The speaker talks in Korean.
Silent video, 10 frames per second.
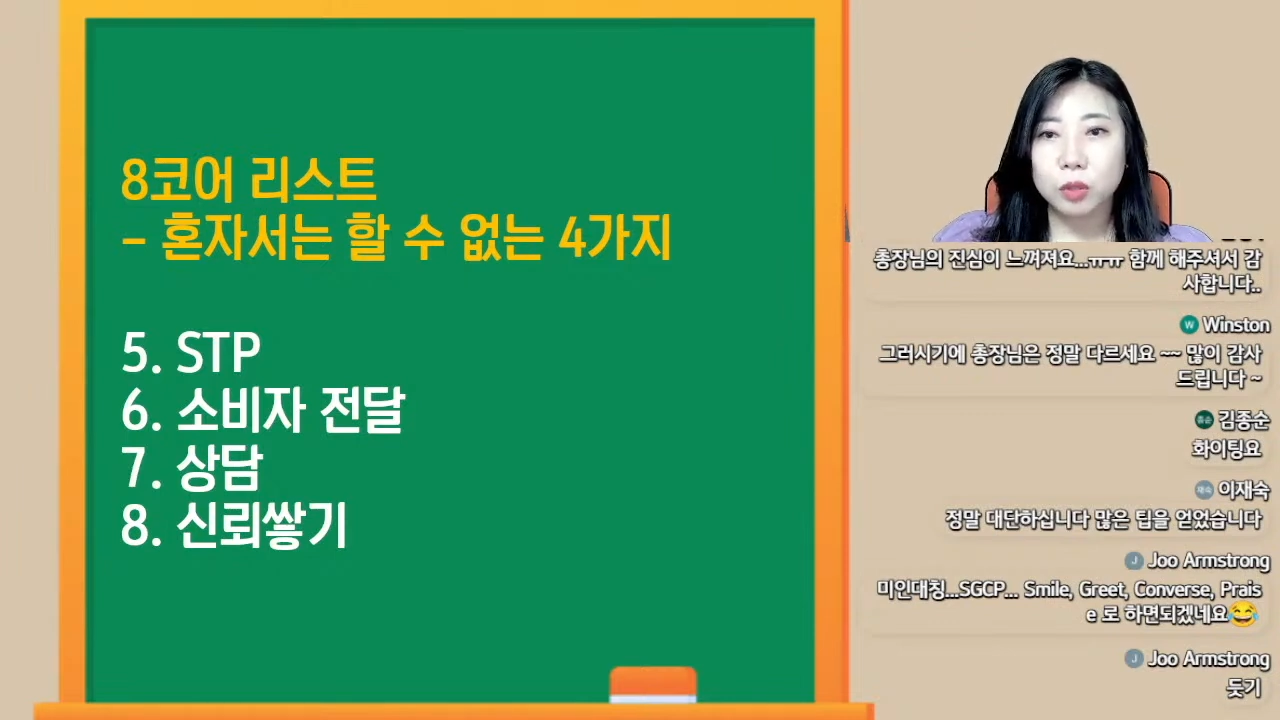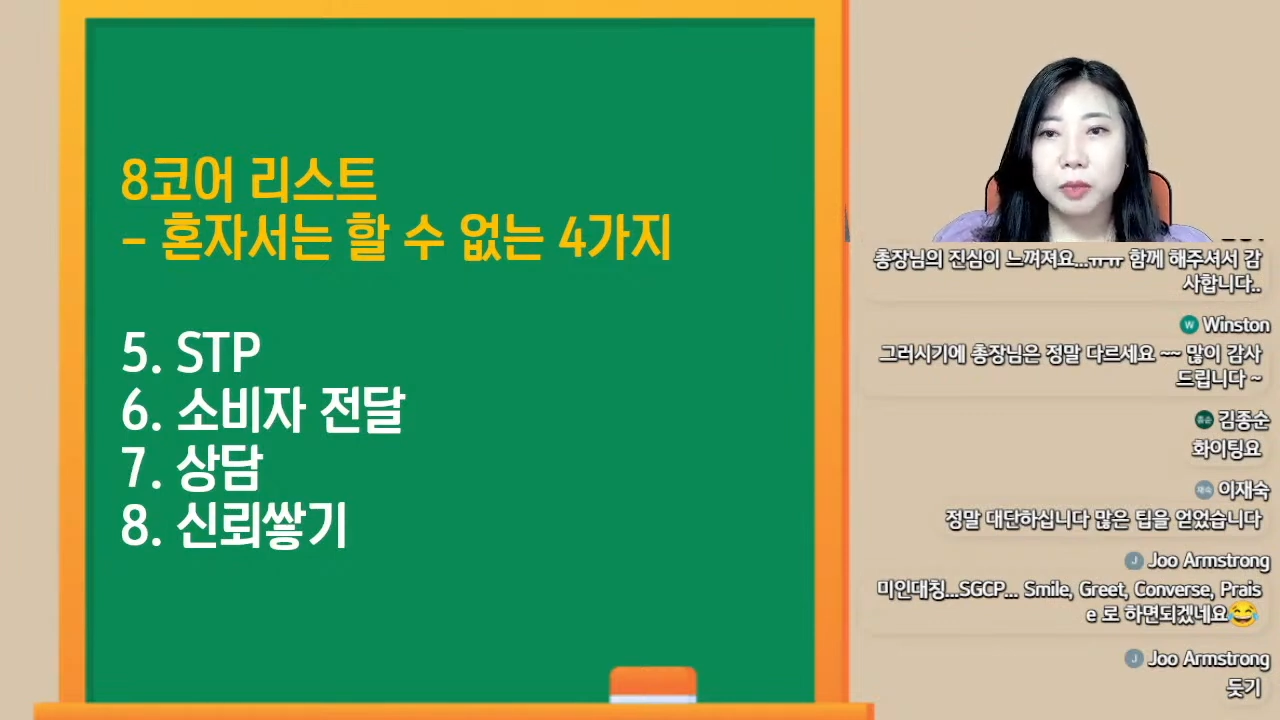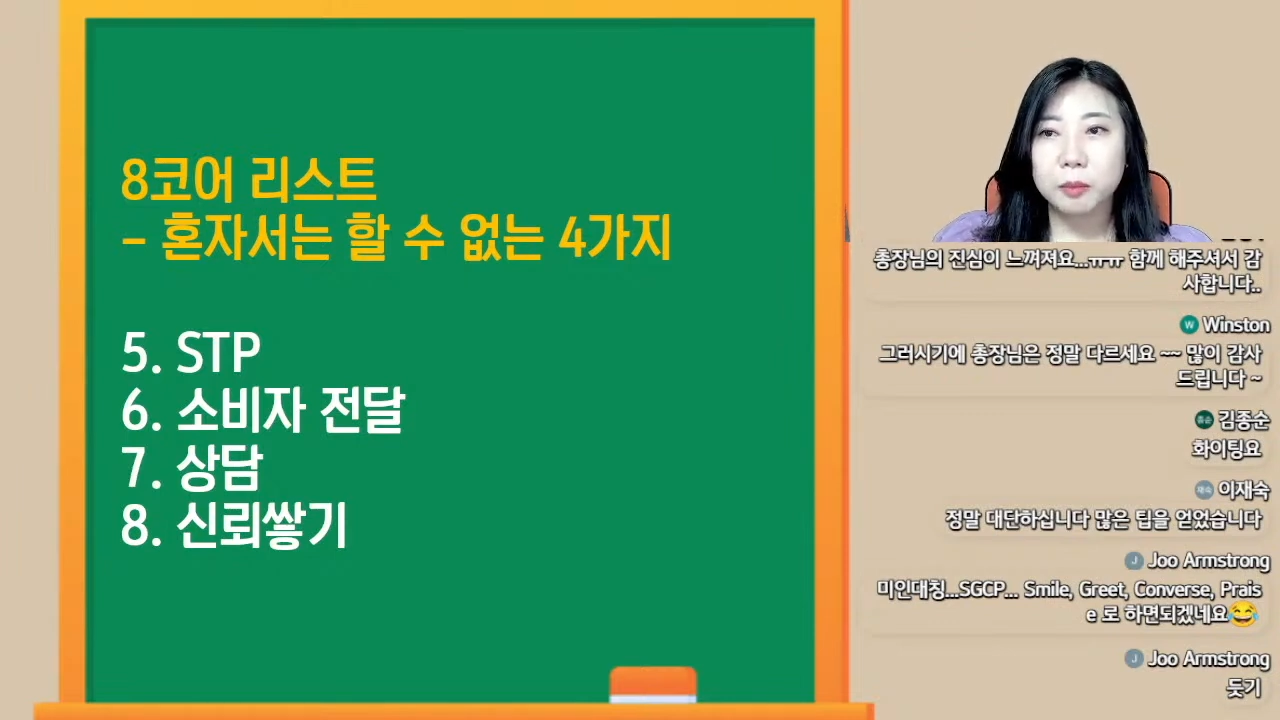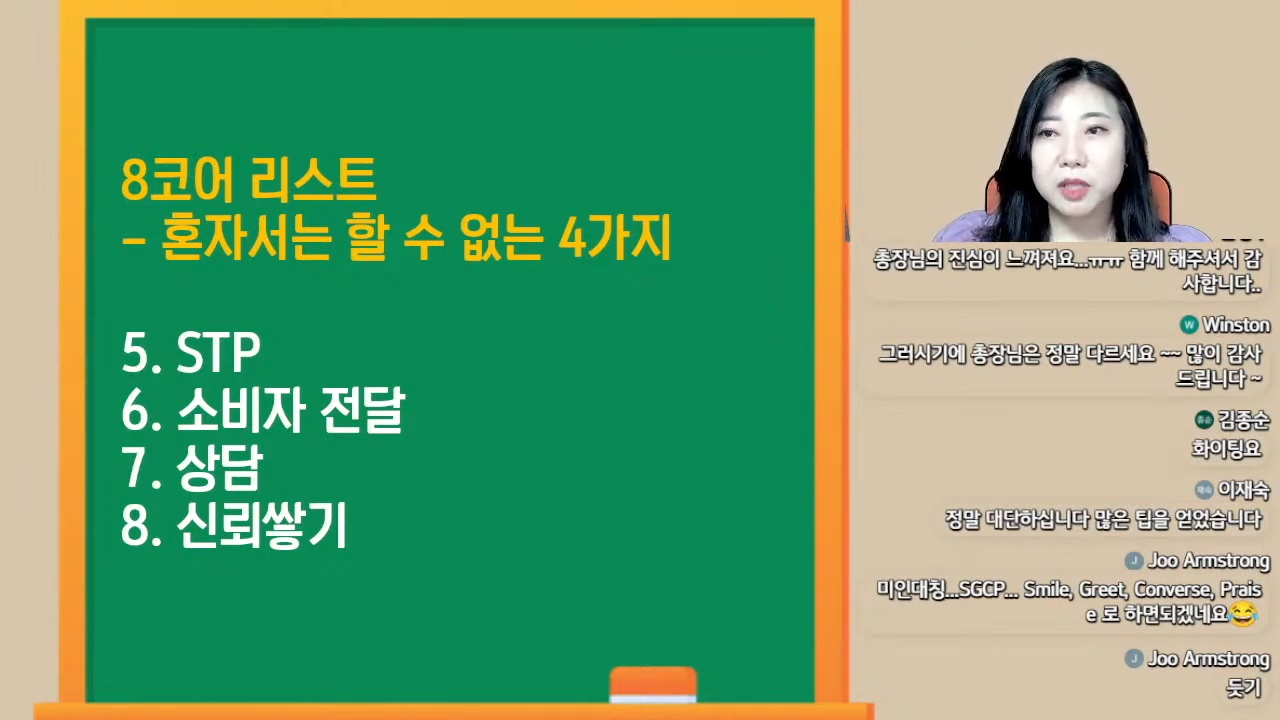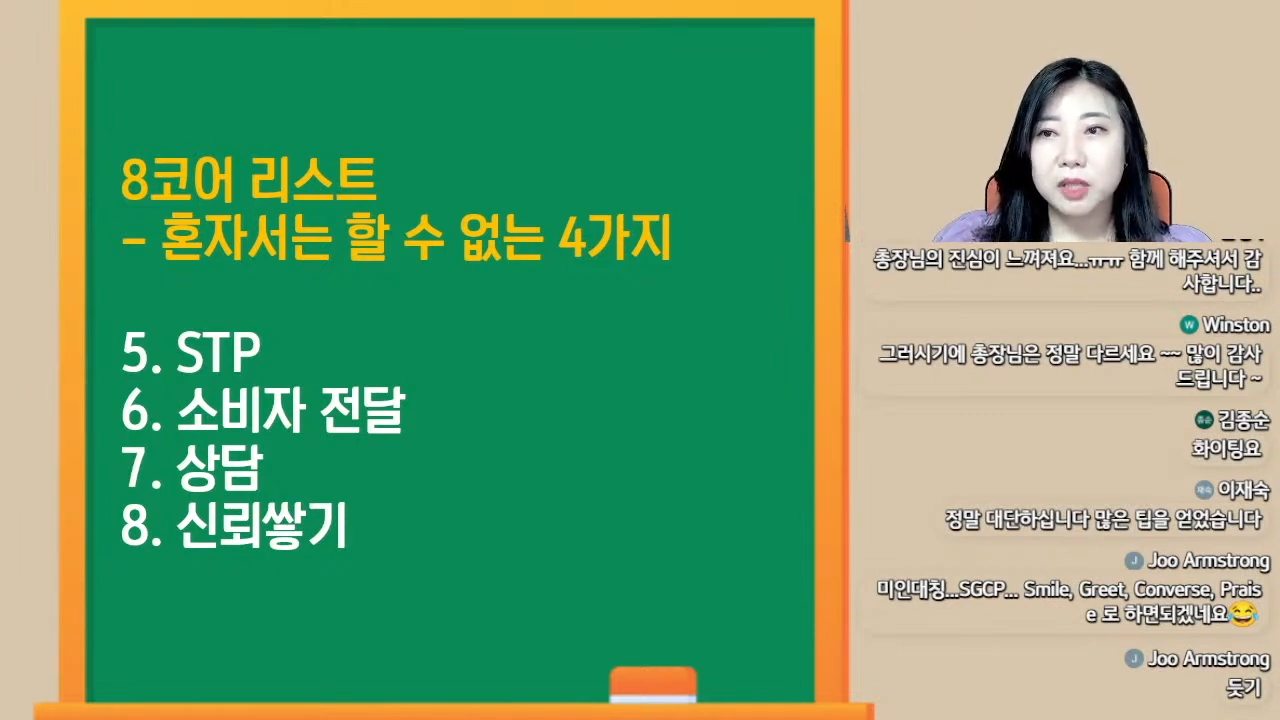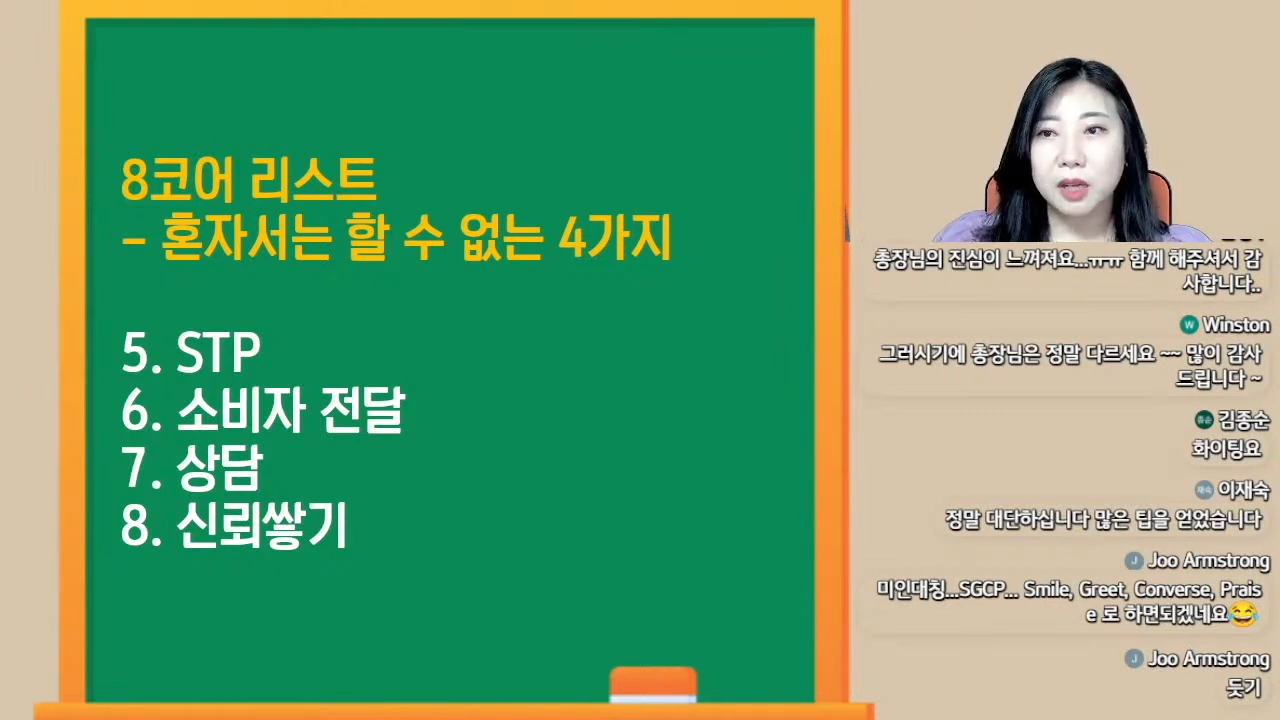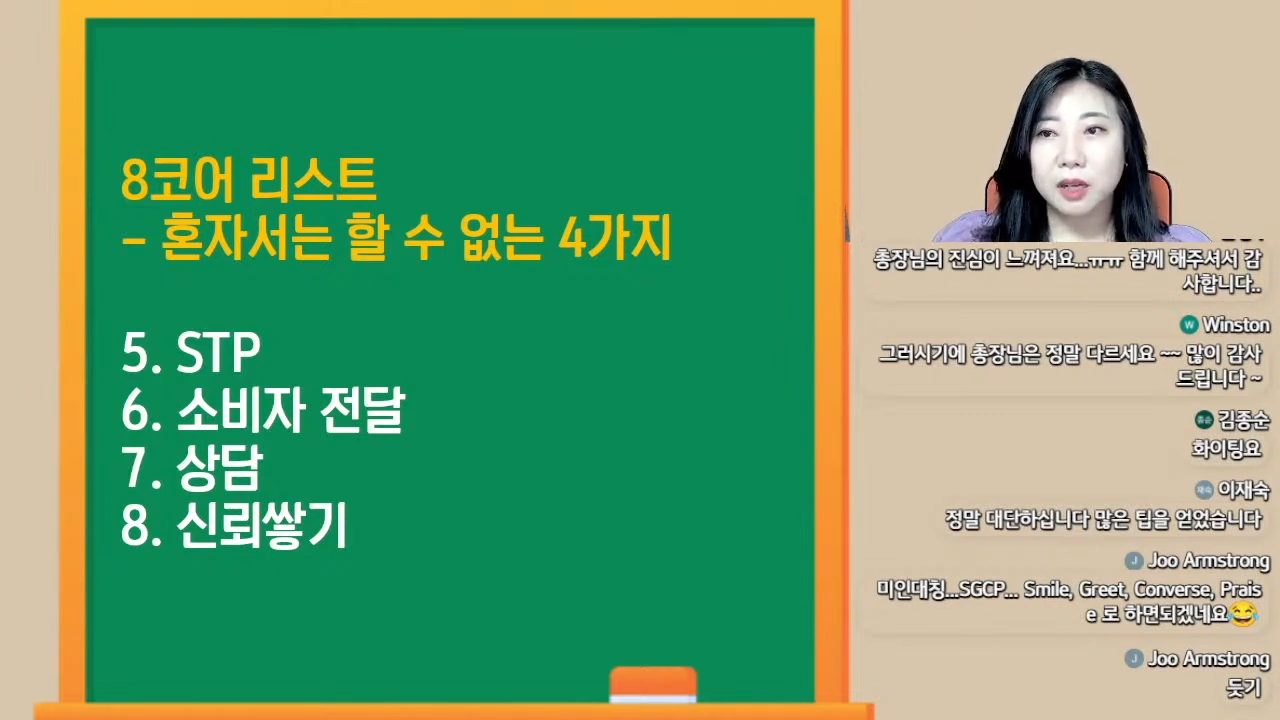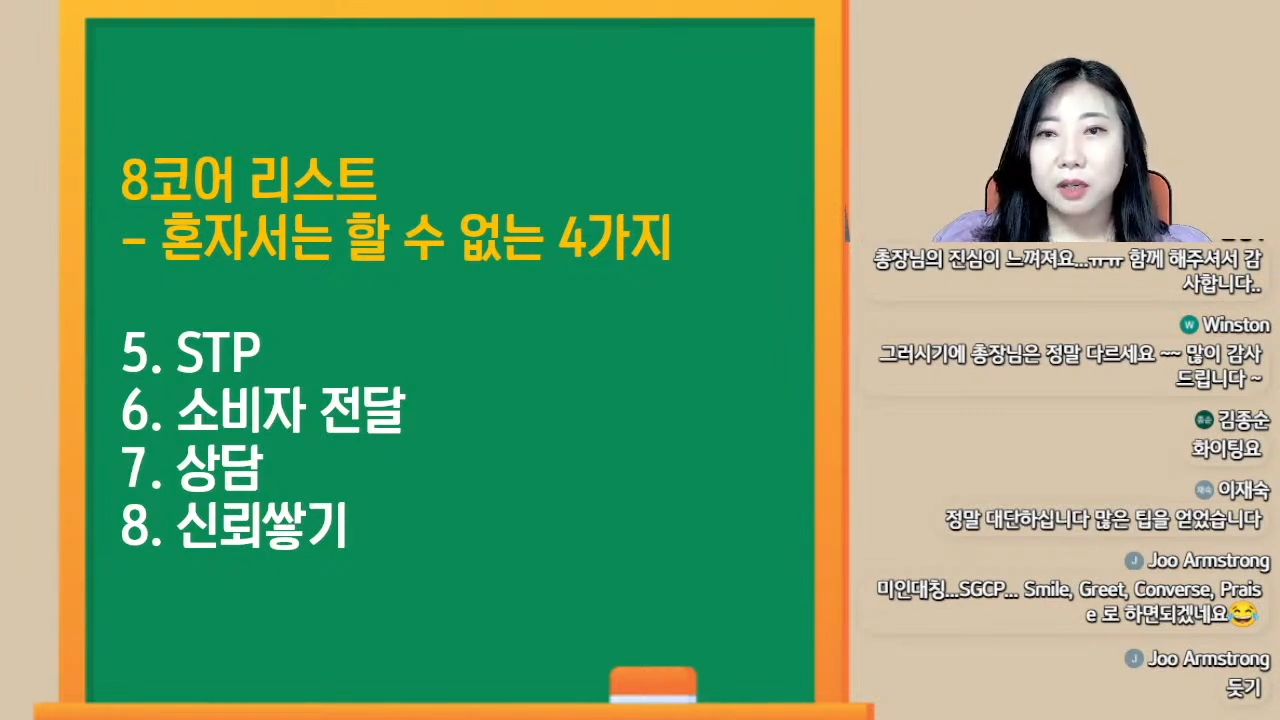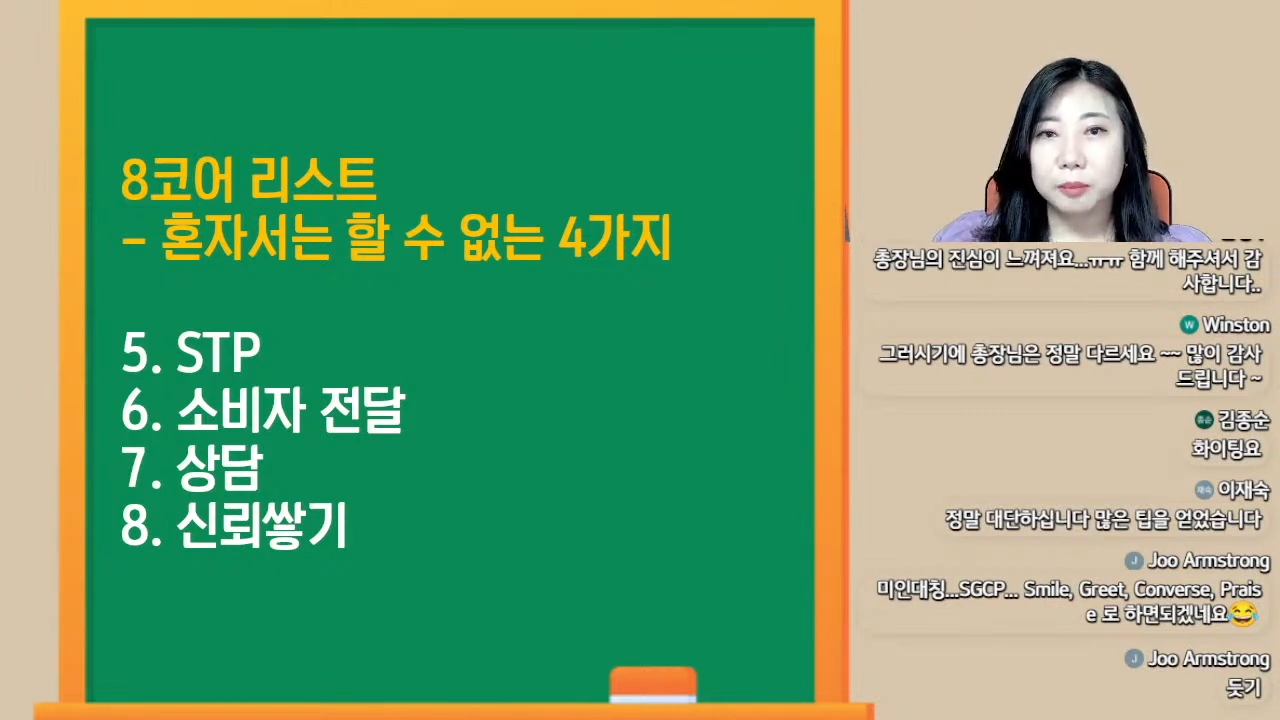판매사